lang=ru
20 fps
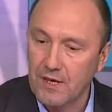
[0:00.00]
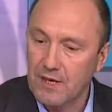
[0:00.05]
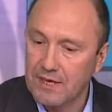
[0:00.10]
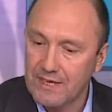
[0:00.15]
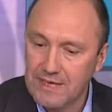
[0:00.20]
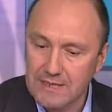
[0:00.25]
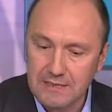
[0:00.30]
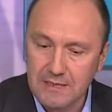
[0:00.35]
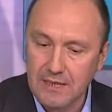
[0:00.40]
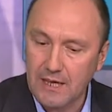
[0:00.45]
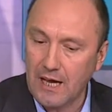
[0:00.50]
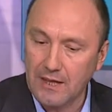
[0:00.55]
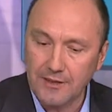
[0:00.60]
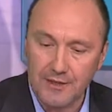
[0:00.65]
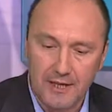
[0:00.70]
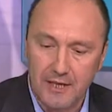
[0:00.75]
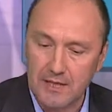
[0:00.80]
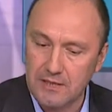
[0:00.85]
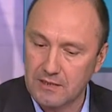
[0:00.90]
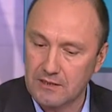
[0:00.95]
Если
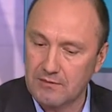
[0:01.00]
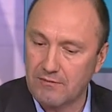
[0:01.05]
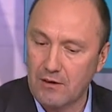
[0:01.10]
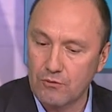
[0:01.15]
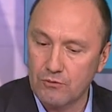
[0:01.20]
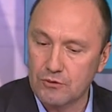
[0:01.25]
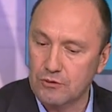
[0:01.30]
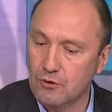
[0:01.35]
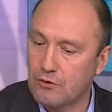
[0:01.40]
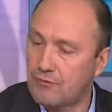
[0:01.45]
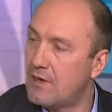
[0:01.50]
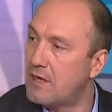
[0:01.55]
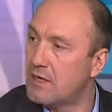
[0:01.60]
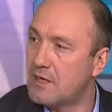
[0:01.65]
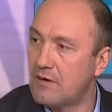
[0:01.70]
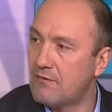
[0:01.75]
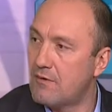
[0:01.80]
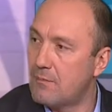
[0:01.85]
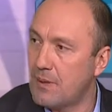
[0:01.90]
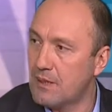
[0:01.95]
эти два условия
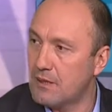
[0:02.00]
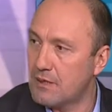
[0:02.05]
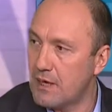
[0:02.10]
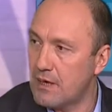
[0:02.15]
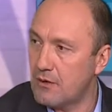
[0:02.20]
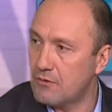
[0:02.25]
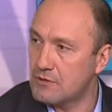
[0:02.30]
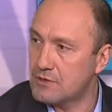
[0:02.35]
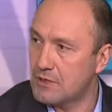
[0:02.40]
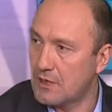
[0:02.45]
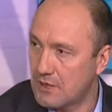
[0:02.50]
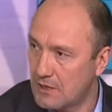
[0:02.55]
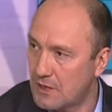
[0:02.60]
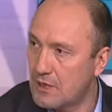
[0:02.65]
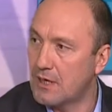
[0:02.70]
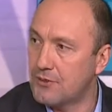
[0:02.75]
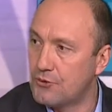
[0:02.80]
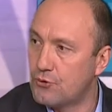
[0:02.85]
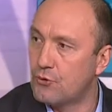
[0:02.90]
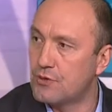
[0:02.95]
не выполняются, или
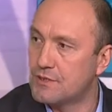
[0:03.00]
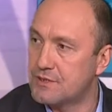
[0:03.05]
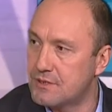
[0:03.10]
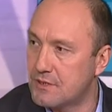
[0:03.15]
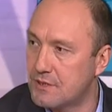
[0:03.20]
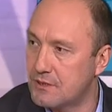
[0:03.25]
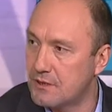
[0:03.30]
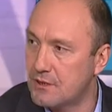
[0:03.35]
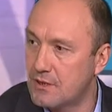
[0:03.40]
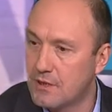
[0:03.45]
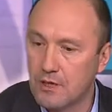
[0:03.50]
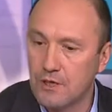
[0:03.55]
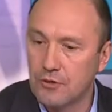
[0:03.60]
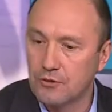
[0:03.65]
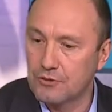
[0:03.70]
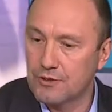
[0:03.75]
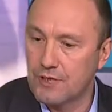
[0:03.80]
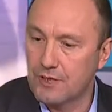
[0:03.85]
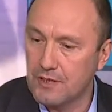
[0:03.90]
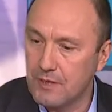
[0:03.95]
одно из них,
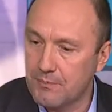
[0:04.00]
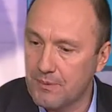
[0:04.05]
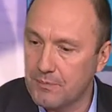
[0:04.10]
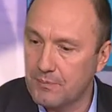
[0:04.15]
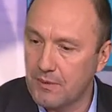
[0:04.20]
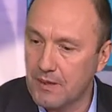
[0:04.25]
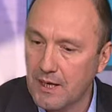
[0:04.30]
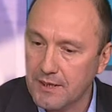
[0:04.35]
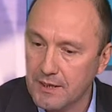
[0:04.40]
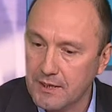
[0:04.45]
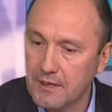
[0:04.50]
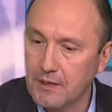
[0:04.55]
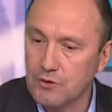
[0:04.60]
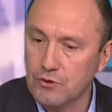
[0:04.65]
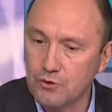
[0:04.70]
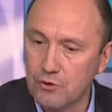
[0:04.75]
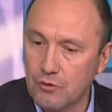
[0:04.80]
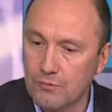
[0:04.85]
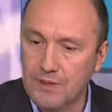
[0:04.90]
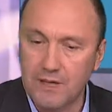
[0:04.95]
то данное предприятие
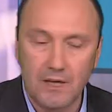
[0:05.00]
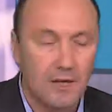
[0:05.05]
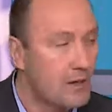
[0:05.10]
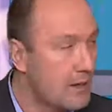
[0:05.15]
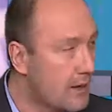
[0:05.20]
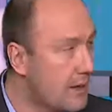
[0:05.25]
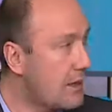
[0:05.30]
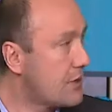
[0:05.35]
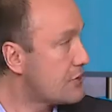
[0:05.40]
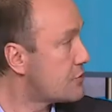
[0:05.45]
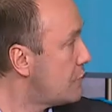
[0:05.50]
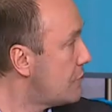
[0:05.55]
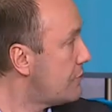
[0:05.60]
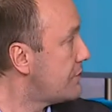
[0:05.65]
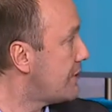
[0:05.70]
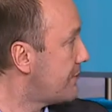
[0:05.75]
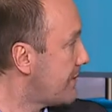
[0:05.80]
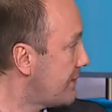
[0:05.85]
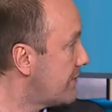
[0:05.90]
должно быть реализовано,